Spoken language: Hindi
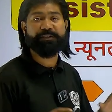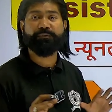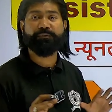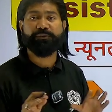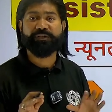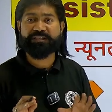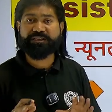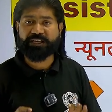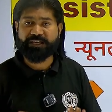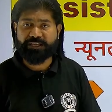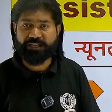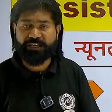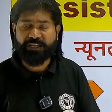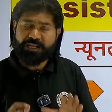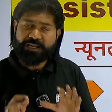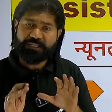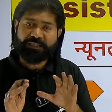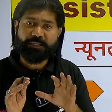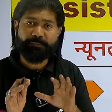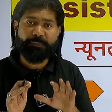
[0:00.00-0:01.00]
पास होनी चाहिए
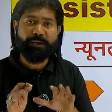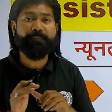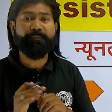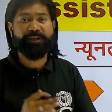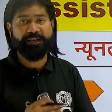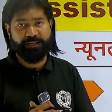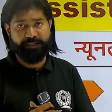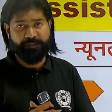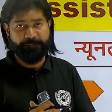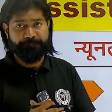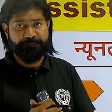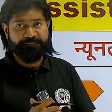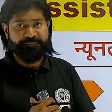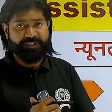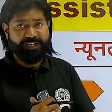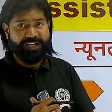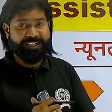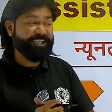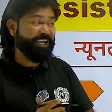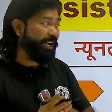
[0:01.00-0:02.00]
तब आप भरेंगे
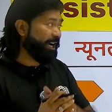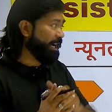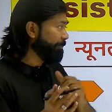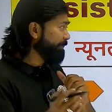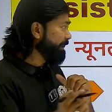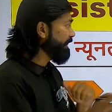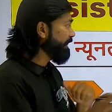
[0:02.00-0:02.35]
अच्छा अब